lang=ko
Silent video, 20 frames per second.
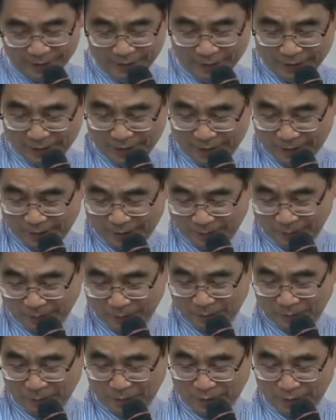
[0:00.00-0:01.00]
자,
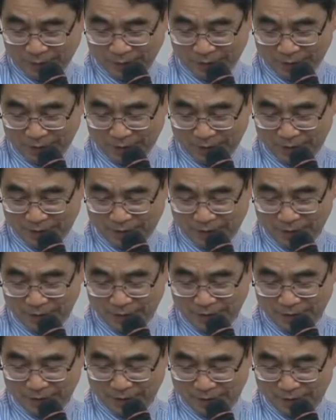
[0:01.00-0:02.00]
어쨌거나
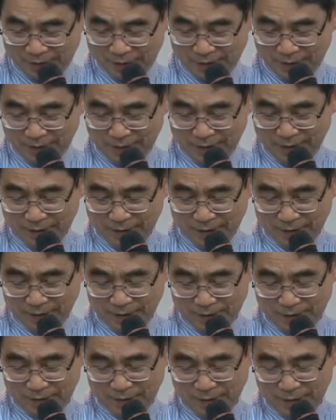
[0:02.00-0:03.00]
여기
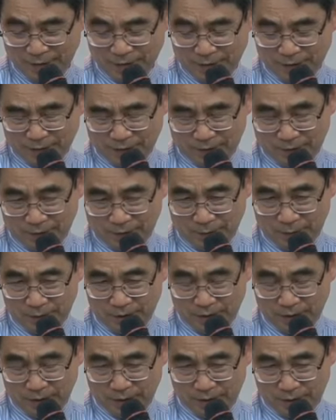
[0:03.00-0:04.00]
그 지금
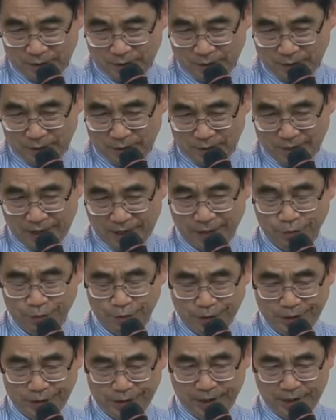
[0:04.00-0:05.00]
이제
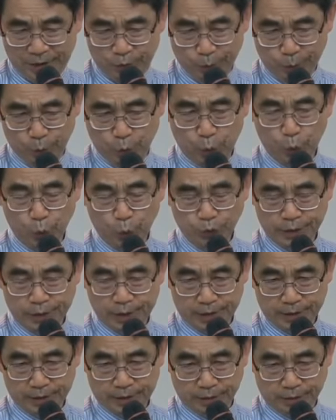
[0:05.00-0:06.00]
자유인 다음 돈
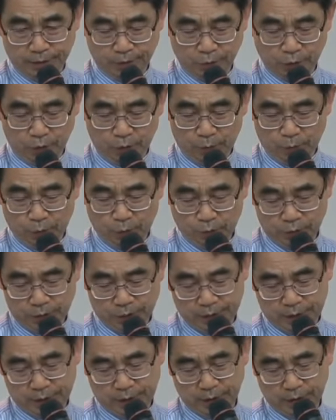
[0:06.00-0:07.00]
잘 쓰는 덕목을
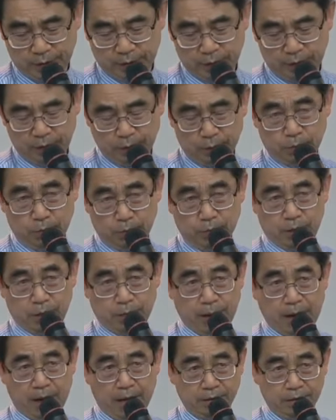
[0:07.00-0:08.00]
얘기하는데 그것에
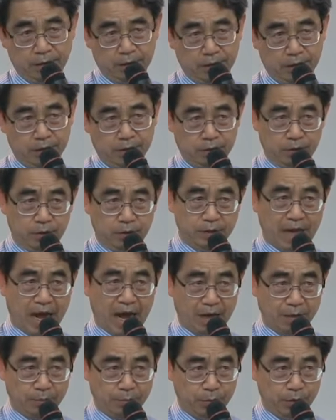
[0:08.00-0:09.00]
반대되는 거
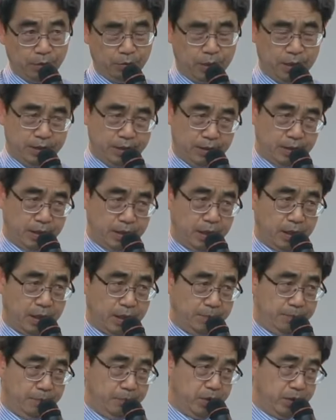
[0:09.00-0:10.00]
낭비와
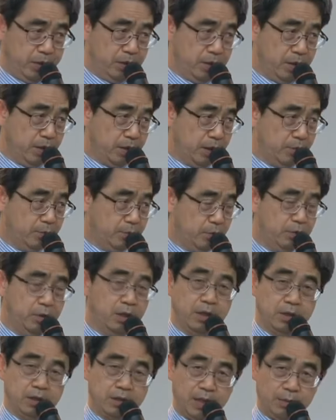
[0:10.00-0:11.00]
인색함. 인색함은
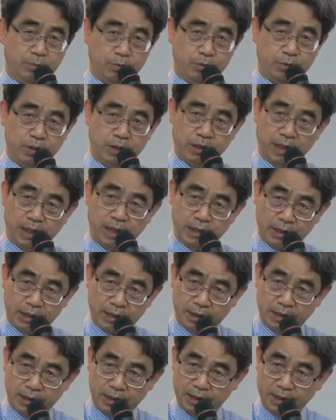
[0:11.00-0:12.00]
재물을 지나치게
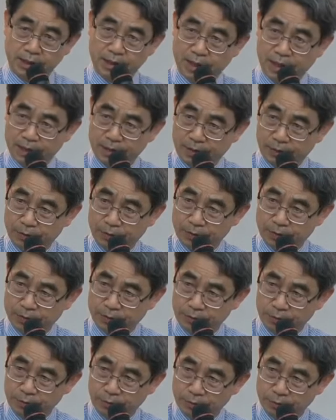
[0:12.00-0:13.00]
진지하게
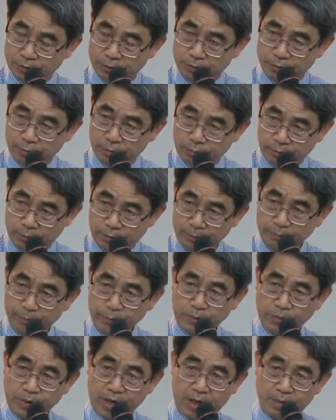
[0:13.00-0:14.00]
여기는 것이고
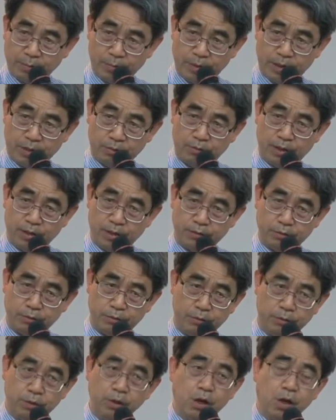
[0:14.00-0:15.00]
낭비라고 하는
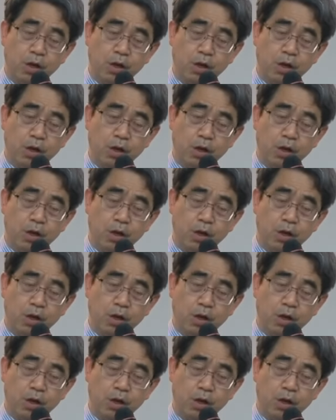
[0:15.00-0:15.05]
거는